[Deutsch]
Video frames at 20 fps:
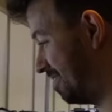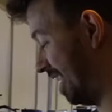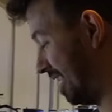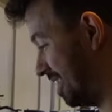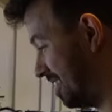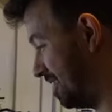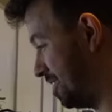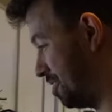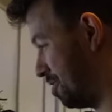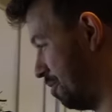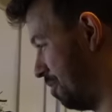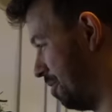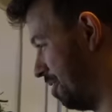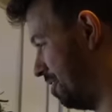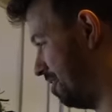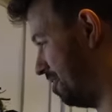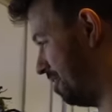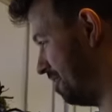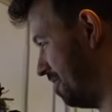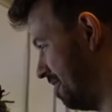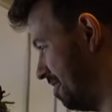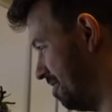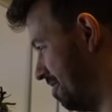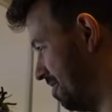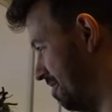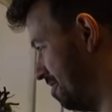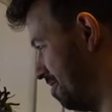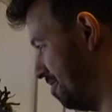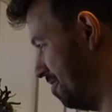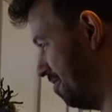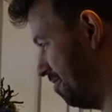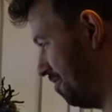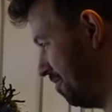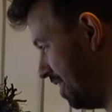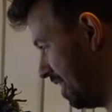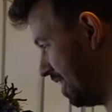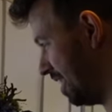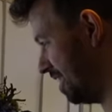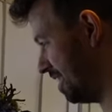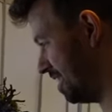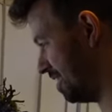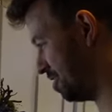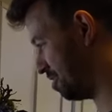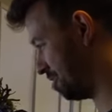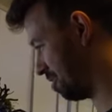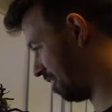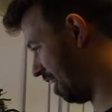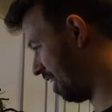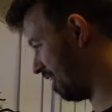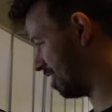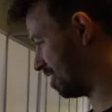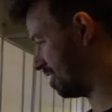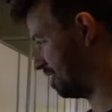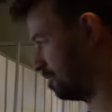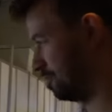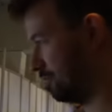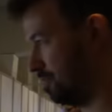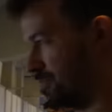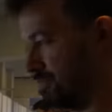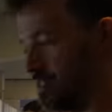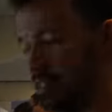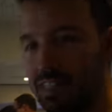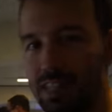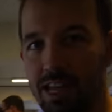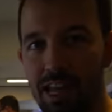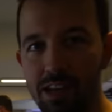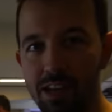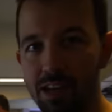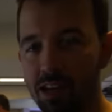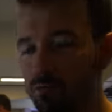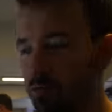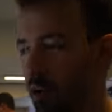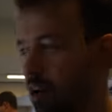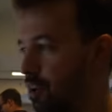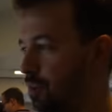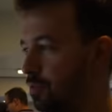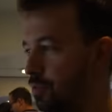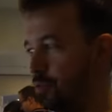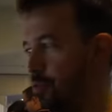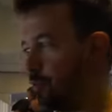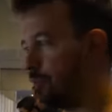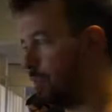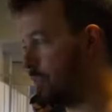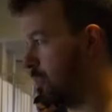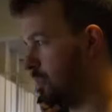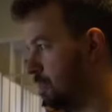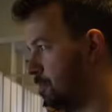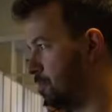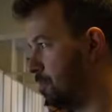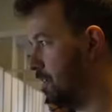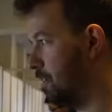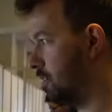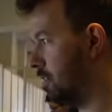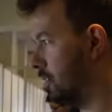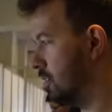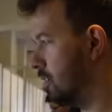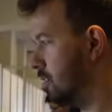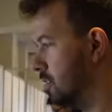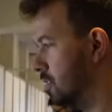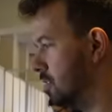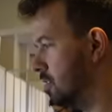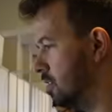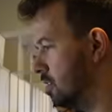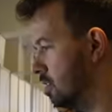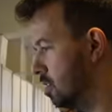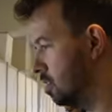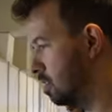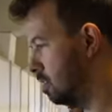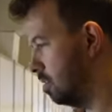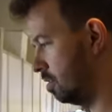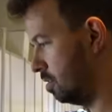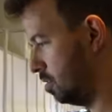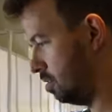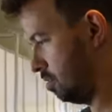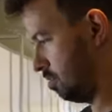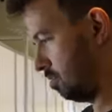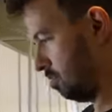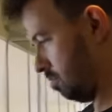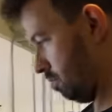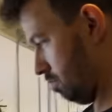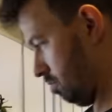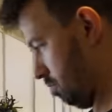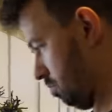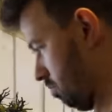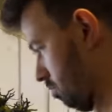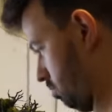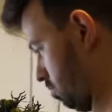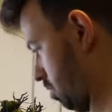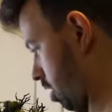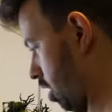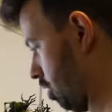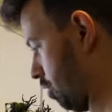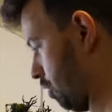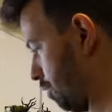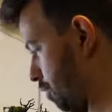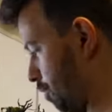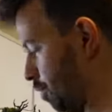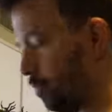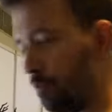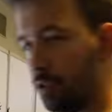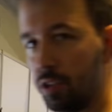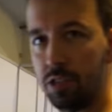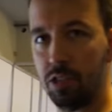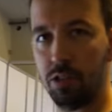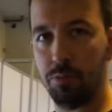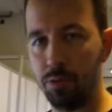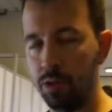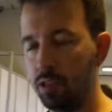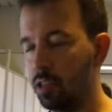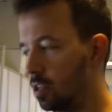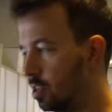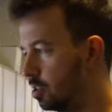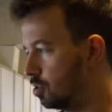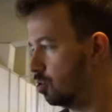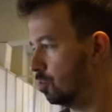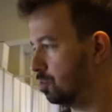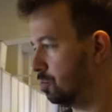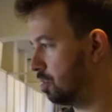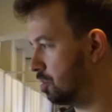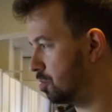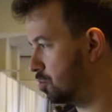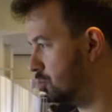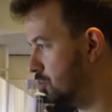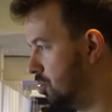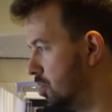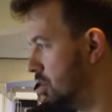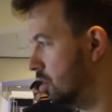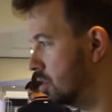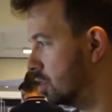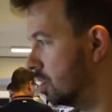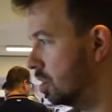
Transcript: Das ist schon mal wirklich stark. Also es sind kleine Aquarien, 45p denke ich. Ja, 45p denke ich kommt ganz gut hin.